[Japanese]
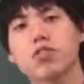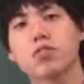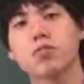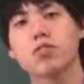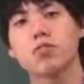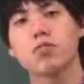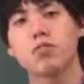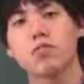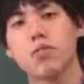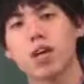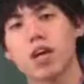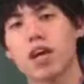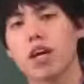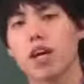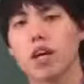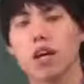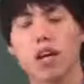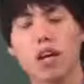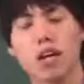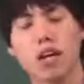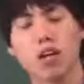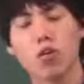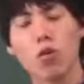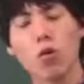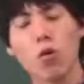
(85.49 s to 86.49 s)
初の文明
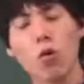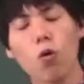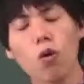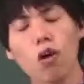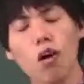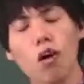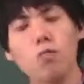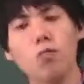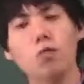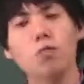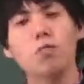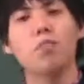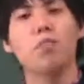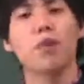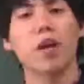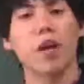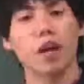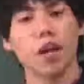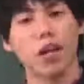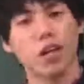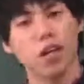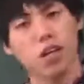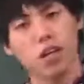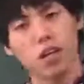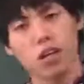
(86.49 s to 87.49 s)
黄河文
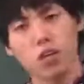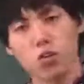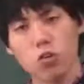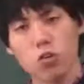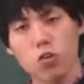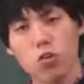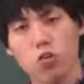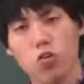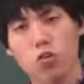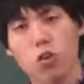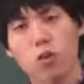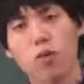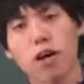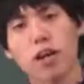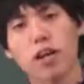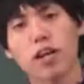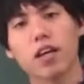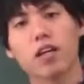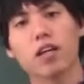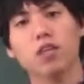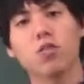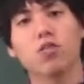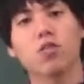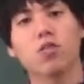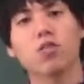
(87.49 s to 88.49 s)
明と呼ば
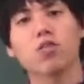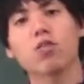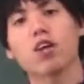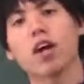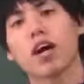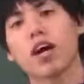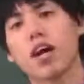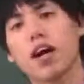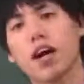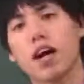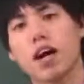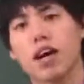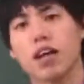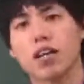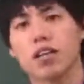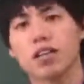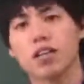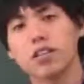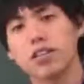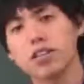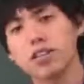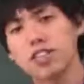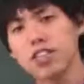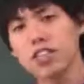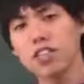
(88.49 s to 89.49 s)
れるものか
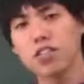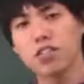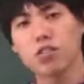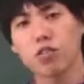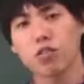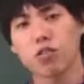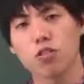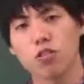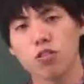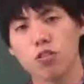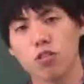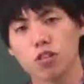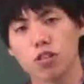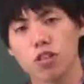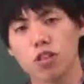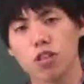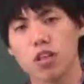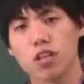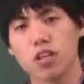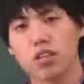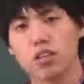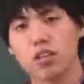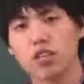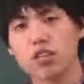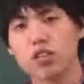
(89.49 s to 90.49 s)
ら秦という
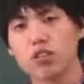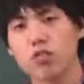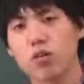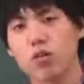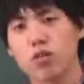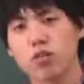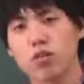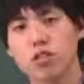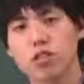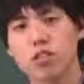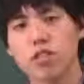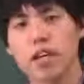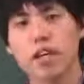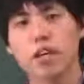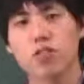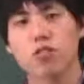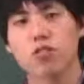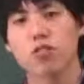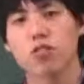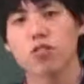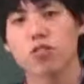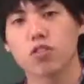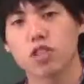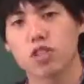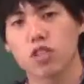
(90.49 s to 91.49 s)
中国の最
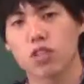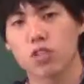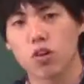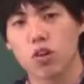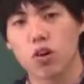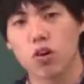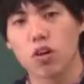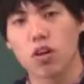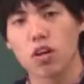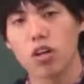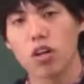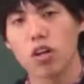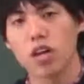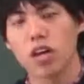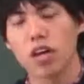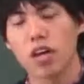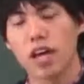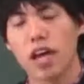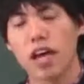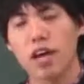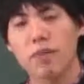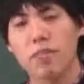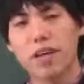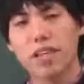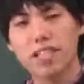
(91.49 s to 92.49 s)
後の国の、
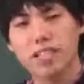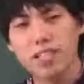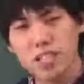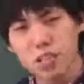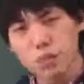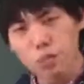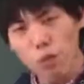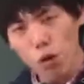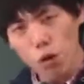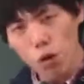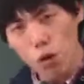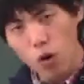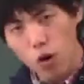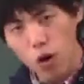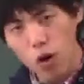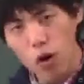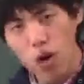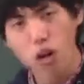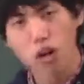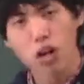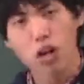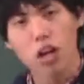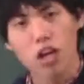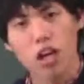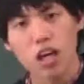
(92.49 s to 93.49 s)
えー、滅
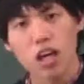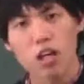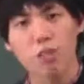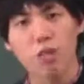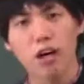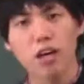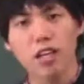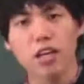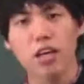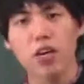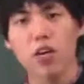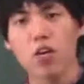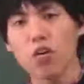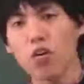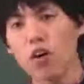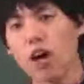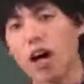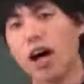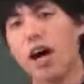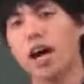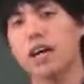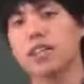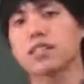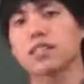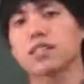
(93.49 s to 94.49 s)
亡まで
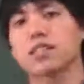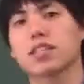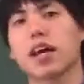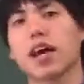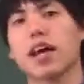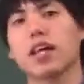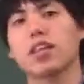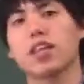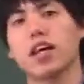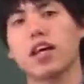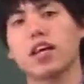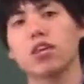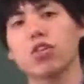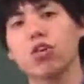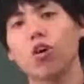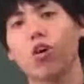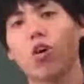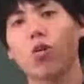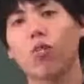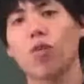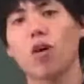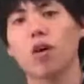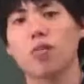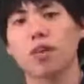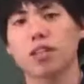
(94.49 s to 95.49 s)
を扱いたいと
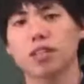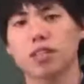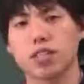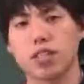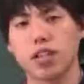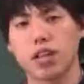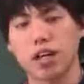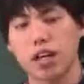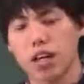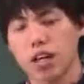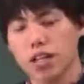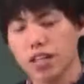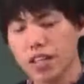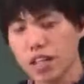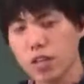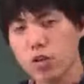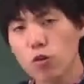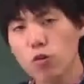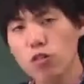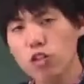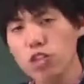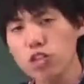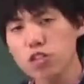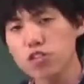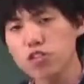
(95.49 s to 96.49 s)
思います。で、
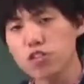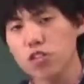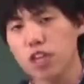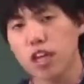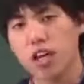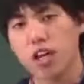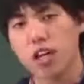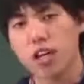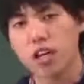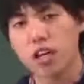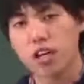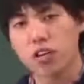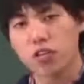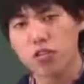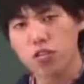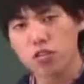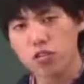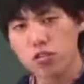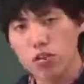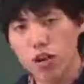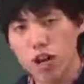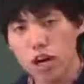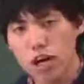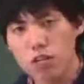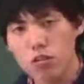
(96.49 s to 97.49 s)
ここで注意。えそ
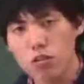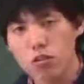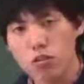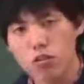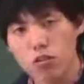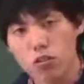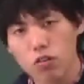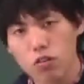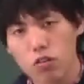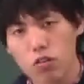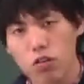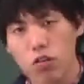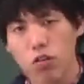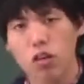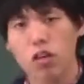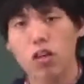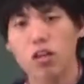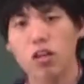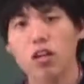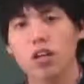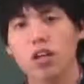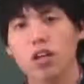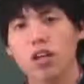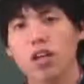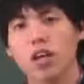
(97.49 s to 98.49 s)
の後
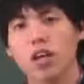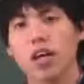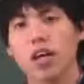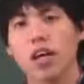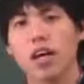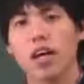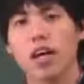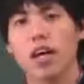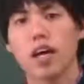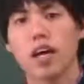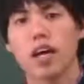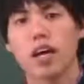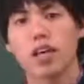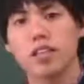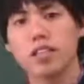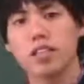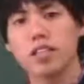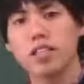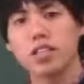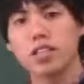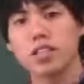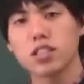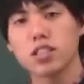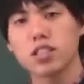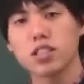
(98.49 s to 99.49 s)
の、えー、
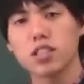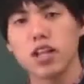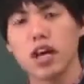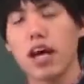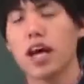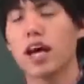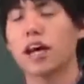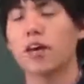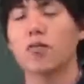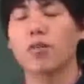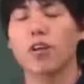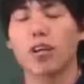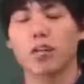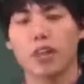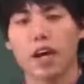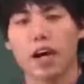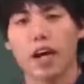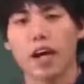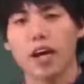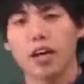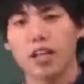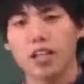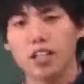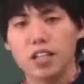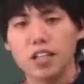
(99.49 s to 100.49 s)
日清、えー、ごめんなさ
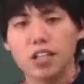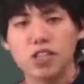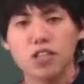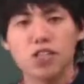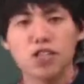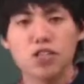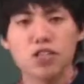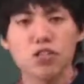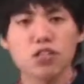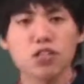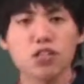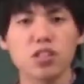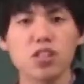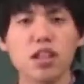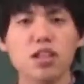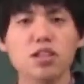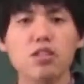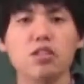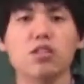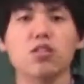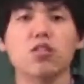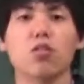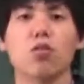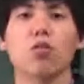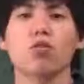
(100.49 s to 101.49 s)
い。日中
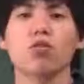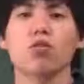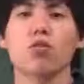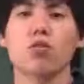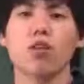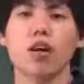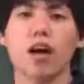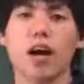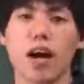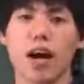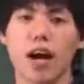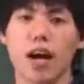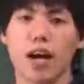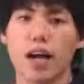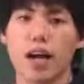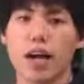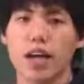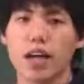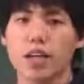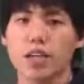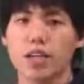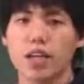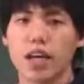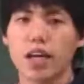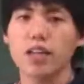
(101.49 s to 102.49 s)
戦争と
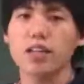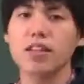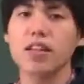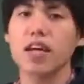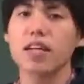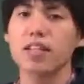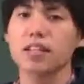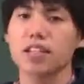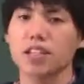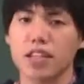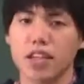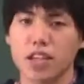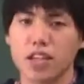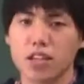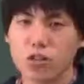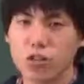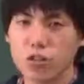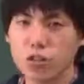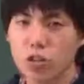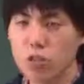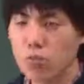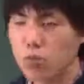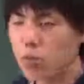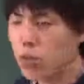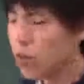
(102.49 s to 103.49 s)
か現代史
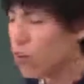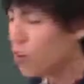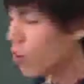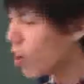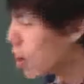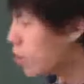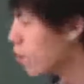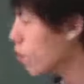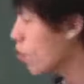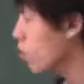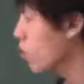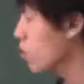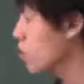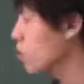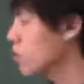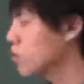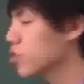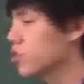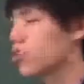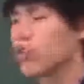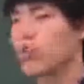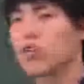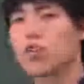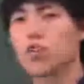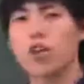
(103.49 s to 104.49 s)
というものは僕の
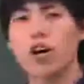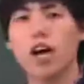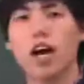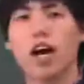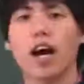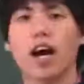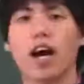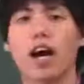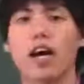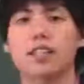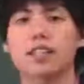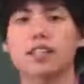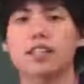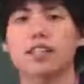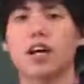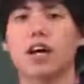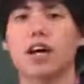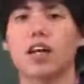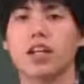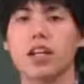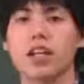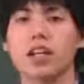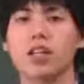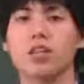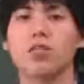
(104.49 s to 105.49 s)
授業では扱
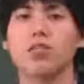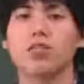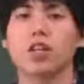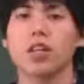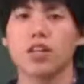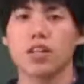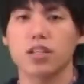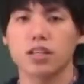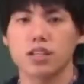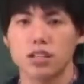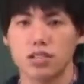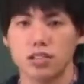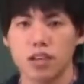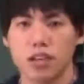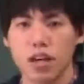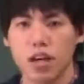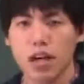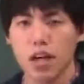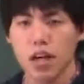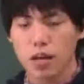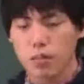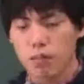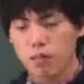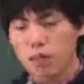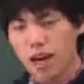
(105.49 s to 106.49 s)
わない予定です。
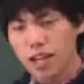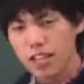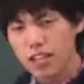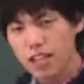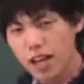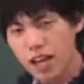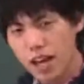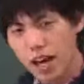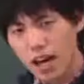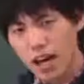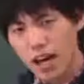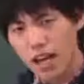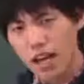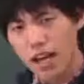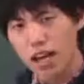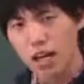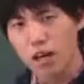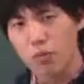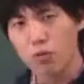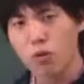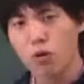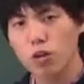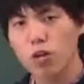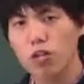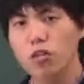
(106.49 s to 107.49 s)
また、
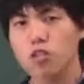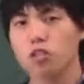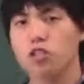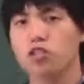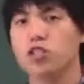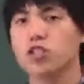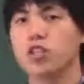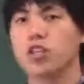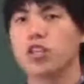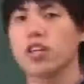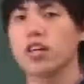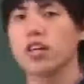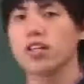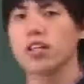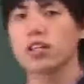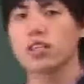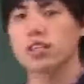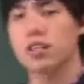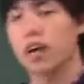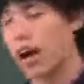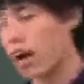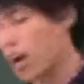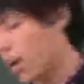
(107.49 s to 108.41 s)
えー、もう一個注意点なんです